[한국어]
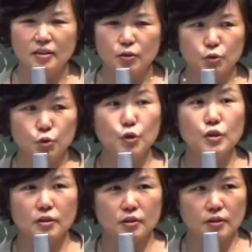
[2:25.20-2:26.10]

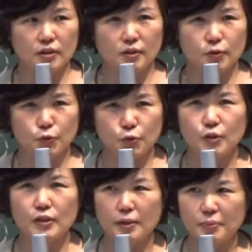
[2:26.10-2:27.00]
주일
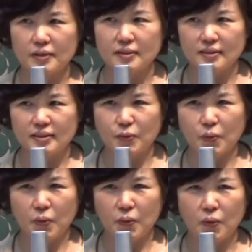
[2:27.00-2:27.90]
주일 예배를
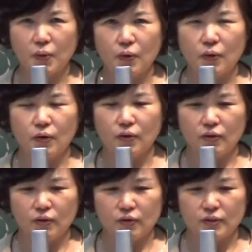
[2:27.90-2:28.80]
드리고
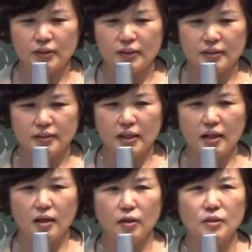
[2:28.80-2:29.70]
어,
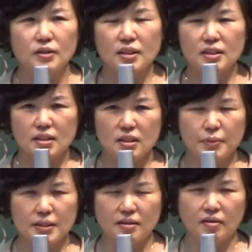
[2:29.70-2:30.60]
있는데 저희
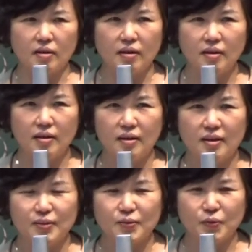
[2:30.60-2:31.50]
집에서
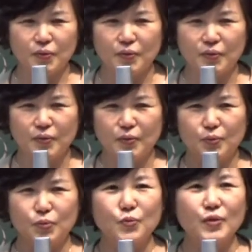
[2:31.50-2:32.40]
또
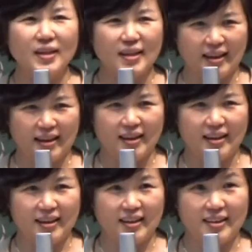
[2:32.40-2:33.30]
두 개가
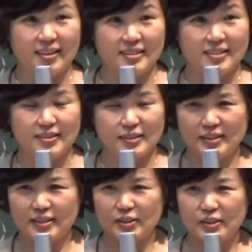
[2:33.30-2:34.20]

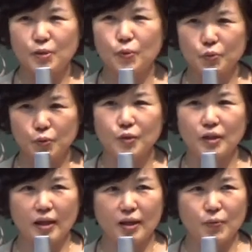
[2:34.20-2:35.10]
그 일곱
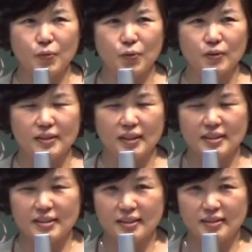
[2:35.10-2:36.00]
촛대하고 제가
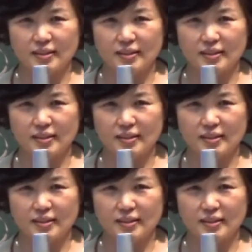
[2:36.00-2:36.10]
지,